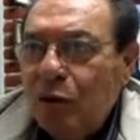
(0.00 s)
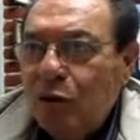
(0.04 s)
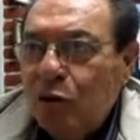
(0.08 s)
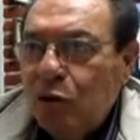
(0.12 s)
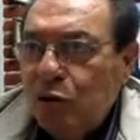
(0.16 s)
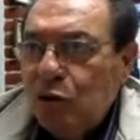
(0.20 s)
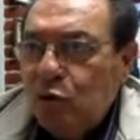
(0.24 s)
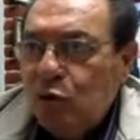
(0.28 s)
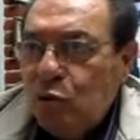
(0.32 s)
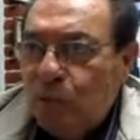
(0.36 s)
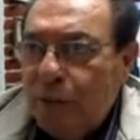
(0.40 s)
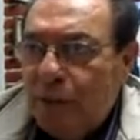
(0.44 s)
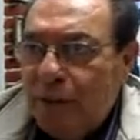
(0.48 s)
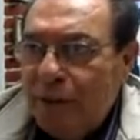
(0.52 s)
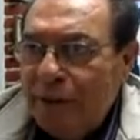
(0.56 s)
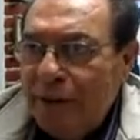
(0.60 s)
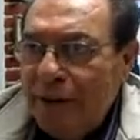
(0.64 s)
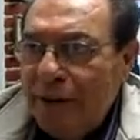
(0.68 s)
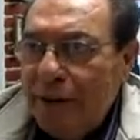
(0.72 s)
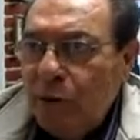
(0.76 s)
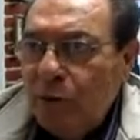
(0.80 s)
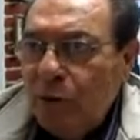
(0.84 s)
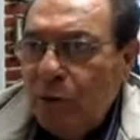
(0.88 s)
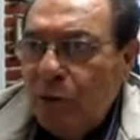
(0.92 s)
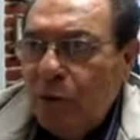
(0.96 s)
su
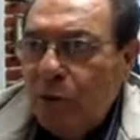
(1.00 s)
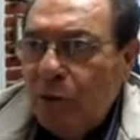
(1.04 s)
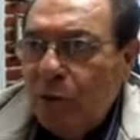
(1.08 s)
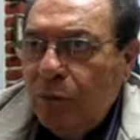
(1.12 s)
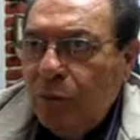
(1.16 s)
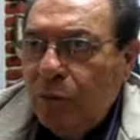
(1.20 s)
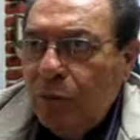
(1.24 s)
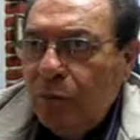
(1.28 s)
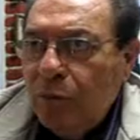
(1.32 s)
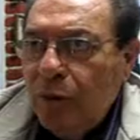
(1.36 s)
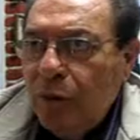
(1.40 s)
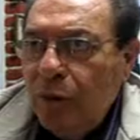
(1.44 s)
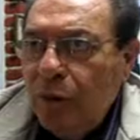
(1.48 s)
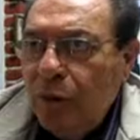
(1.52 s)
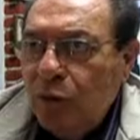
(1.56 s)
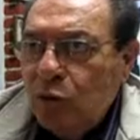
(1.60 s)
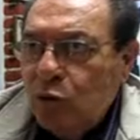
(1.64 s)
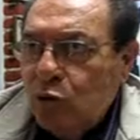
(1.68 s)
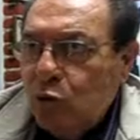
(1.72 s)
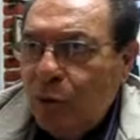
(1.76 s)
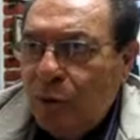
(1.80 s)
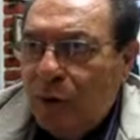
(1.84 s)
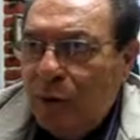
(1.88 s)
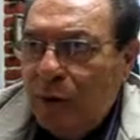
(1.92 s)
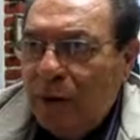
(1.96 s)
padrino,
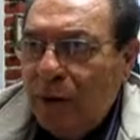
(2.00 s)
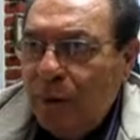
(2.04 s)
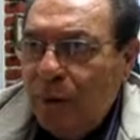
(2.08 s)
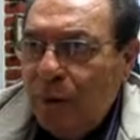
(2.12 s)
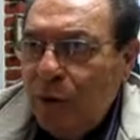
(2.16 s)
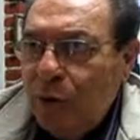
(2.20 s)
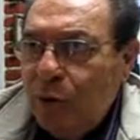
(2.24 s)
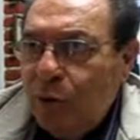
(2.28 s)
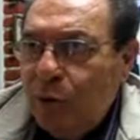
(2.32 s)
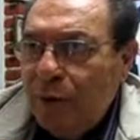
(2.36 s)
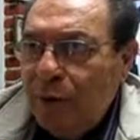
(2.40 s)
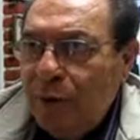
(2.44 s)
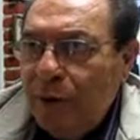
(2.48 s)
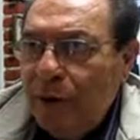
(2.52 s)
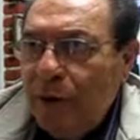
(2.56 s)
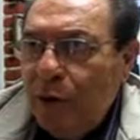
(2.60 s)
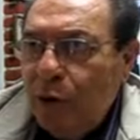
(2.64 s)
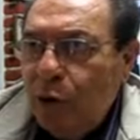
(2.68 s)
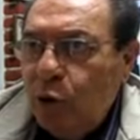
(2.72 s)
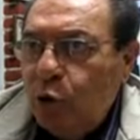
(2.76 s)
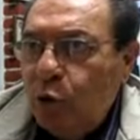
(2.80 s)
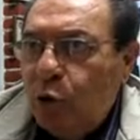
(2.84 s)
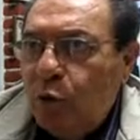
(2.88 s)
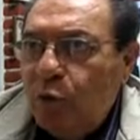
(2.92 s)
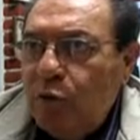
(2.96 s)
su gran amigo de
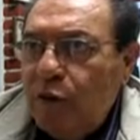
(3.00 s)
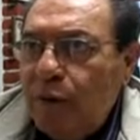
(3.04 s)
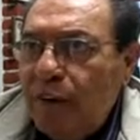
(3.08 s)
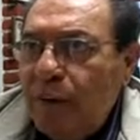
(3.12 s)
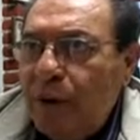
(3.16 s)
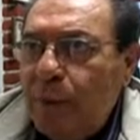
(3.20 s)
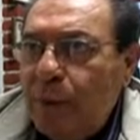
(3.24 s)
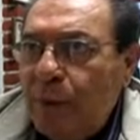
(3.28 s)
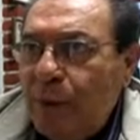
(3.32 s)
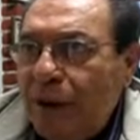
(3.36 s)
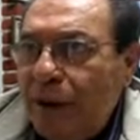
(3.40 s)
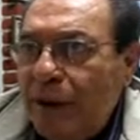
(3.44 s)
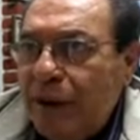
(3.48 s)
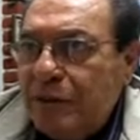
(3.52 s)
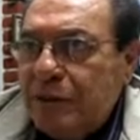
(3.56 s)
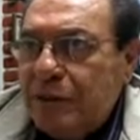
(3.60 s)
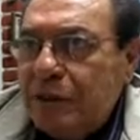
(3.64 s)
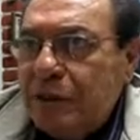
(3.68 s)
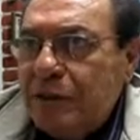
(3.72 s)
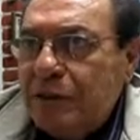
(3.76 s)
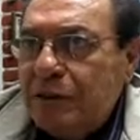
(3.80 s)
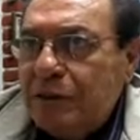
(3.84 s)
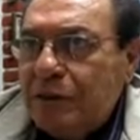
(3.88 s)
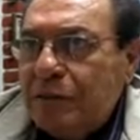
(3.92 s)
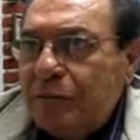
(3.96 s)
él, don Fidel
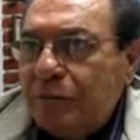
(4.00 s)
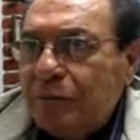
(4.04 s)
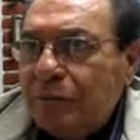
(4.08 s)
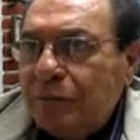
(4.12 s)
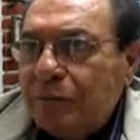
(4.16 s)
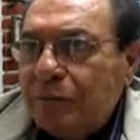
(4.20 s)
Velázquez.